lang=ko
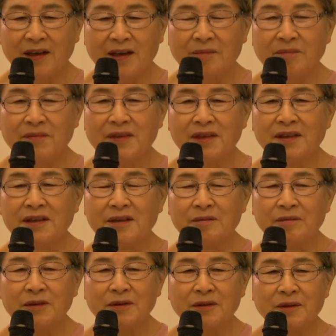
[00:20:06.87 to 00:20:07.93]

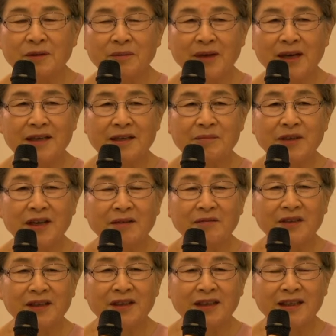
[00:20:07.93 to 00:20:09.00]
믿음으로
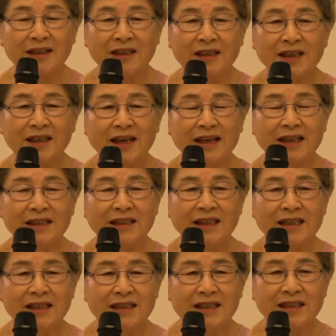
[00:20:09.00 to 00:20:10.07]
말미암는 의가
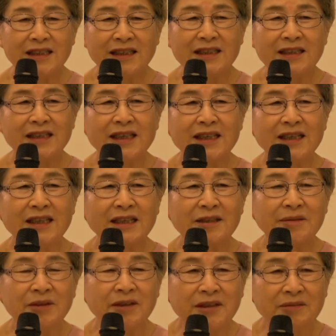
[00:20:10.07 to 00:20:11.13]
셋째 천사의
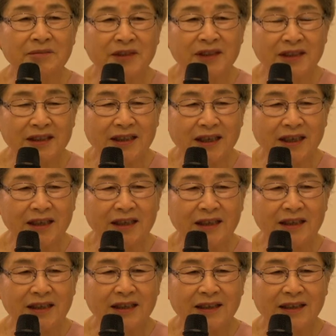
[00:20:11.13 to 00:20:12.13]
기별입니까?